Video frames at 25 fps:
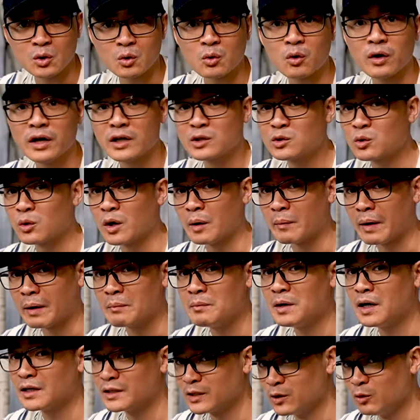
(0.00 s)
chốt con ECHO
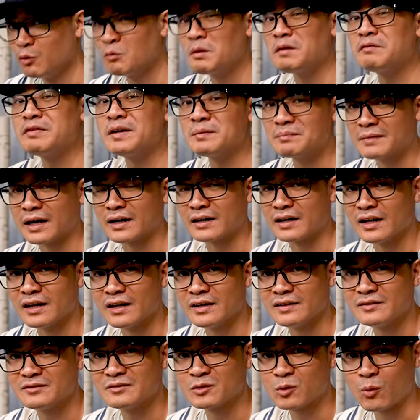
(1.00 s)
520 thì đúng là VIP thật đấy.
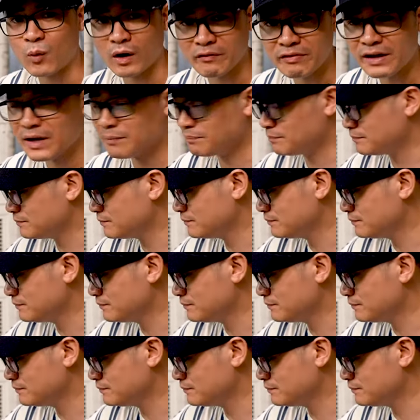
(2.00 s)
Quá VIP.